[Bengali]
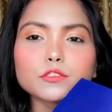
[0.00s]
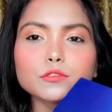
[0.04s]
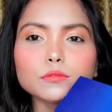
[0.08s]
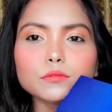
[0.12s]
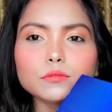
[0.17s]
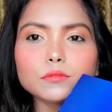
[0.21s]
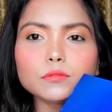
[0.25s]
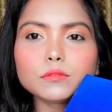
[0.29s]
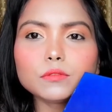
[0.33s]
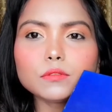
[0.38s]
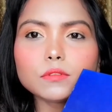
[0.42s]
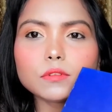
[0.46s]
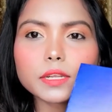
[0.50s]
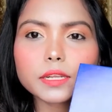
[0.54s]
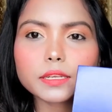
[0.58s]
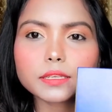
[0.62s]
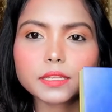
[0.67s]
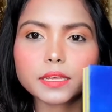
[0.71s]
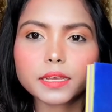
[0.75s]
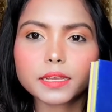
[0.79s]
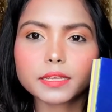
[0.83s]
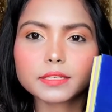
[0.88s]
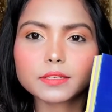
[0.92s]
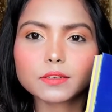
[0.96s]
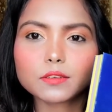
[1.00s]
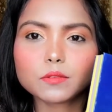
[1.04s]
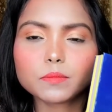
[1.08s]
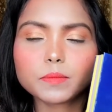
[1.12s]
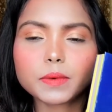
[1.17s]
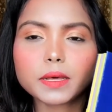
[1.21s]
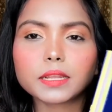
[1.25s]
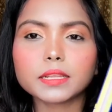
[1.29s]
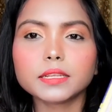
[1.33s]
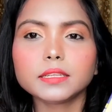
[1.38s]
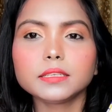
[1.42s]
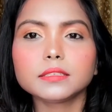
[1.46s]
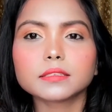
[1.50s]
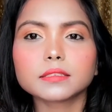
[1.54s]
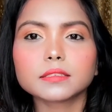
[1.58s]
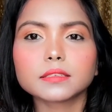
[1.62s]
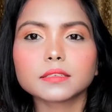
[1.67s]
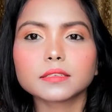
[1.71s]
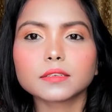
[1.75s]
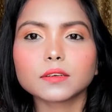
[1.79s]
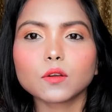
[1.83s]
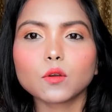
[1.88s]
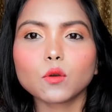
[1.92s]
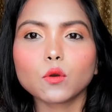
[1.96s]
সুন্দর একটা আইশাডো প্যালেট
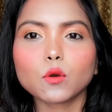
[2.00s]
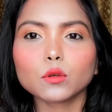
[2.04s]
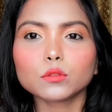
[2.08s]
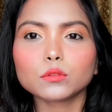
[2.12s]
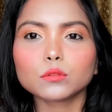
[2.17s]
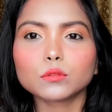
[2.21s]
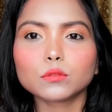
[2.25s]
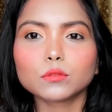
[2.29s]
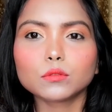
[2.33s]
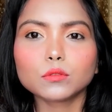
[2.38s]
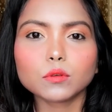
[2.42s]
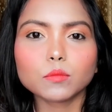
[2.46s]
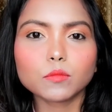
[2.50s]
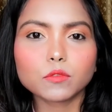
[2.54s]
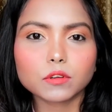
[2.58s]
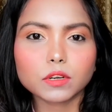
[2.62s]
কত